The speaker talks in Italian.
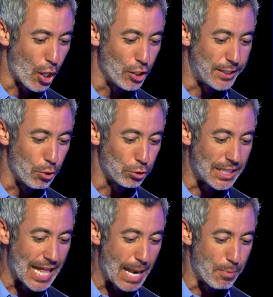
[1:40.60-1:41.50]
contenuto
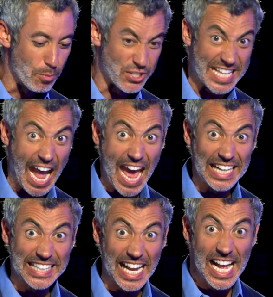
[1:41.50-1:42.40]
nell'album
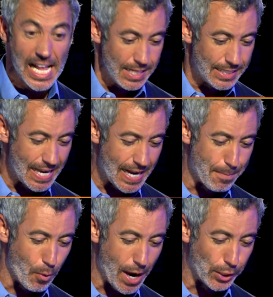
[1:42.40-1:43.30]
Start di
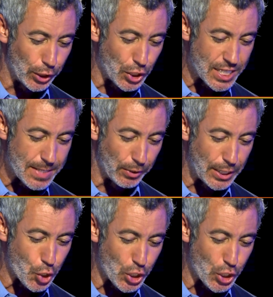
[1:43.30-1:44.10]
Ligabue, il dodicesimo disco